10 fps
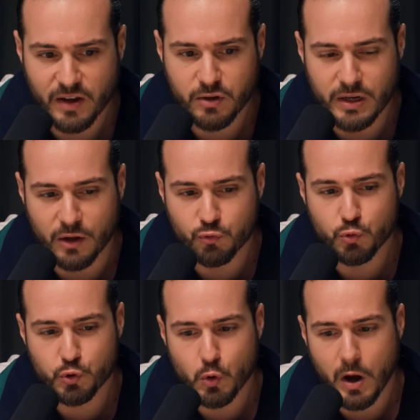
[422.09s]
vrai qu'il a
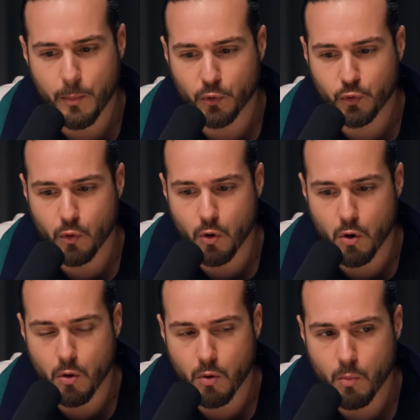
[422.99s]
toujours ce rap entre
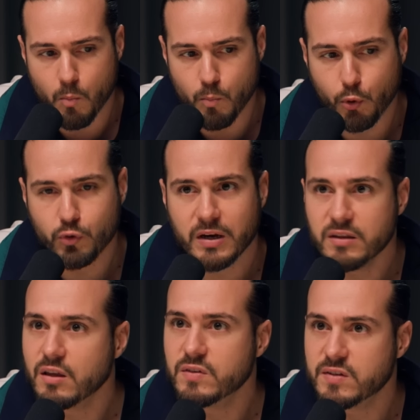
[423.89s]
euh,
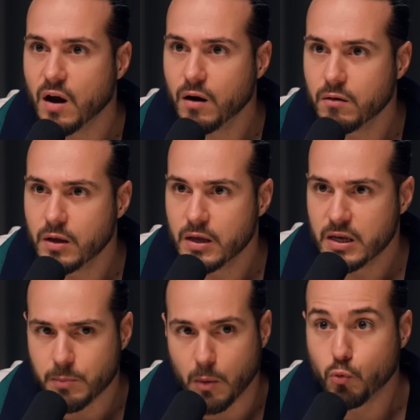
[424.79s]
brutalité viscérale.
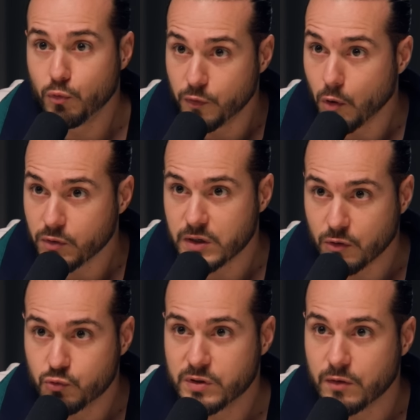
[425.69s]
Il parle beaucoup de violence, il
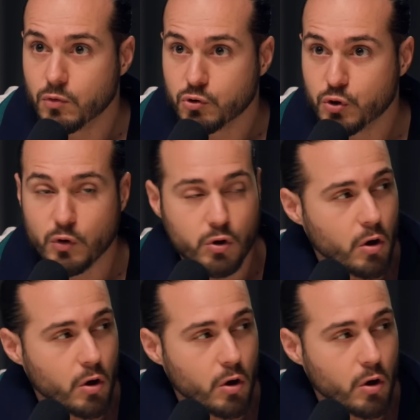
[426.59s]
a toujours cette violence chez Vieux